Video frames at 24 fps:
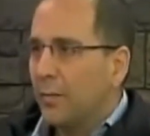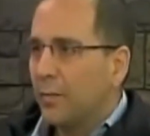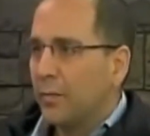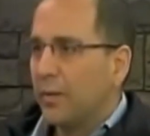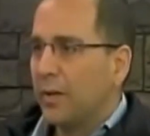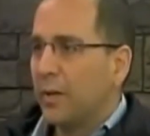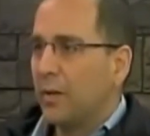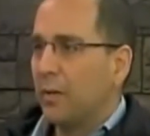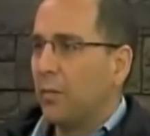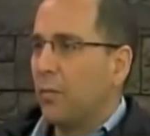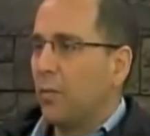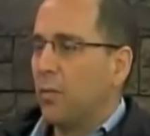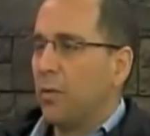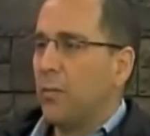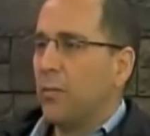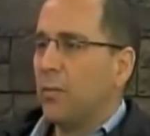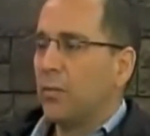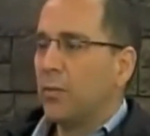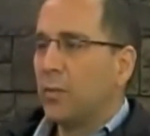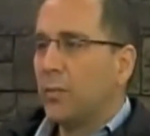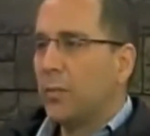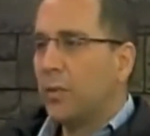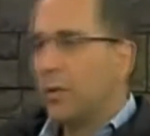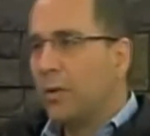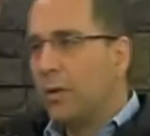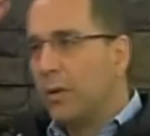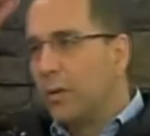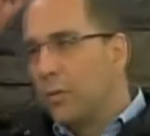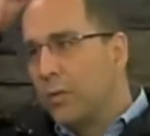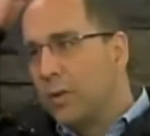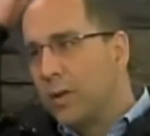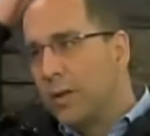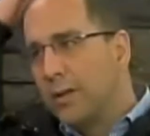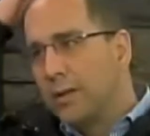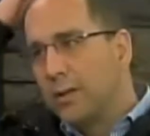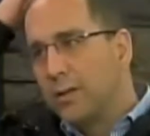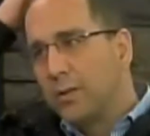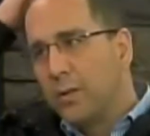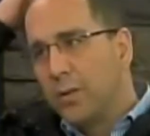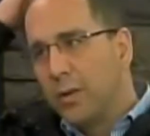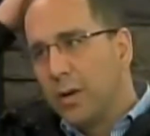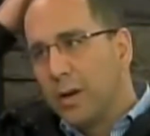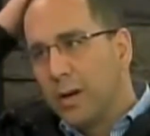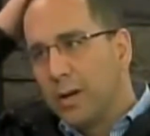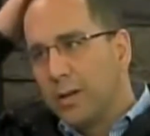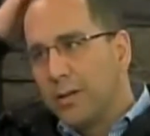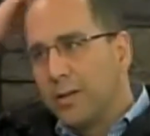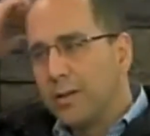porque como no hemos tomado ninguna
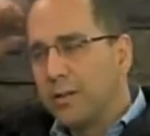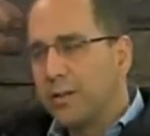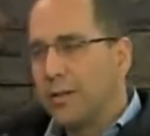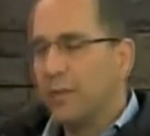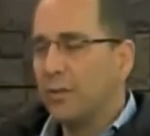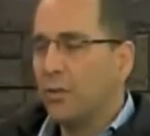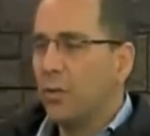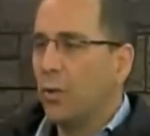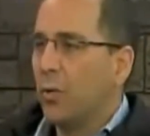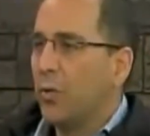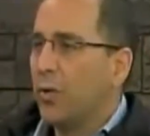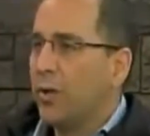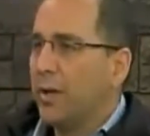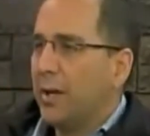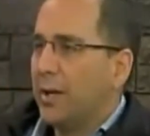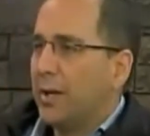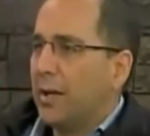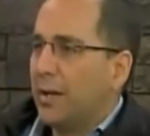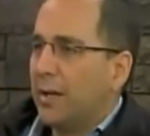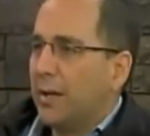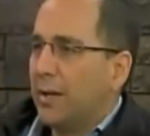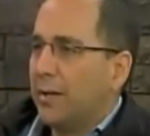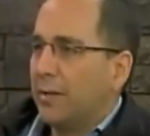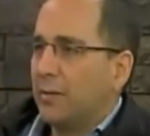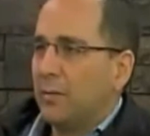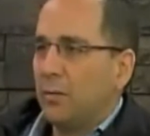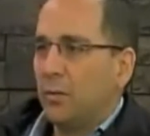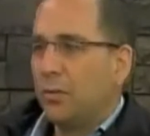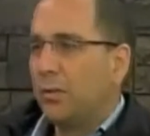decisión en esencia en dos décadas,